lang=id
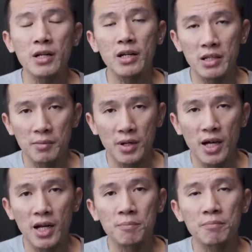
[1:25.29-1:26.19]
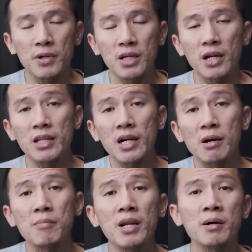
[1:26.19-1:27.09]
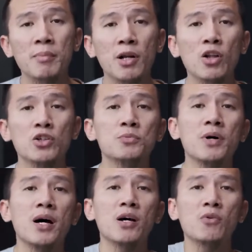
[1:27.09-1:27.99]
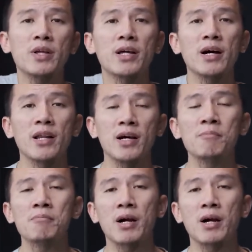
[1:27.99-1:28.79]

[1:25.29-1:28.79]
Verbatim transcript: dan kita berharap ketika kita kembali kepada Allah Subhanahu wa taala